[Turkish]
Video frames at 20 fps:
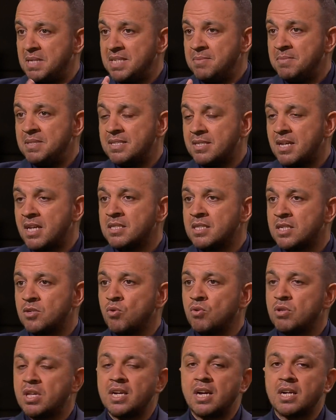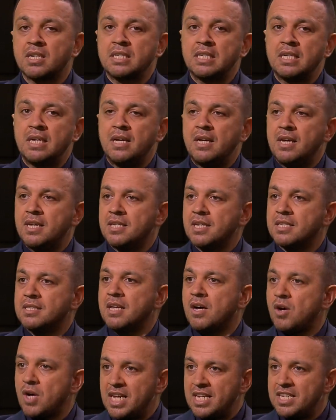bilim insanları olarak
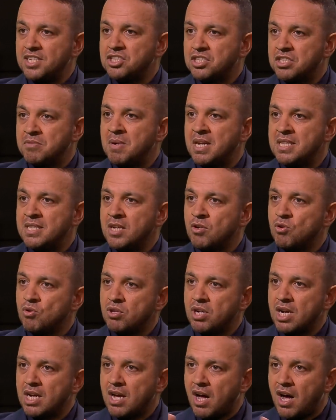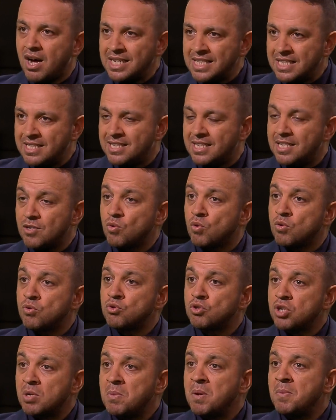ya da eleştirmenler olarak aynı dili
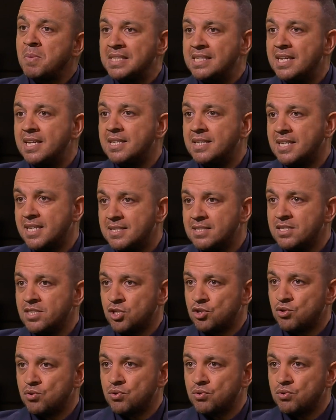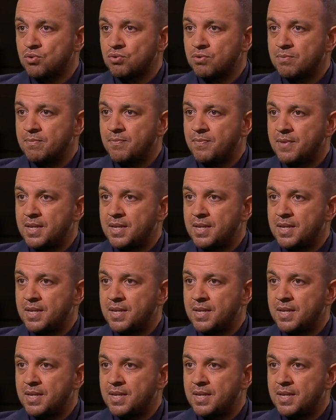konuşamama tehlikesi yaşıyoruz.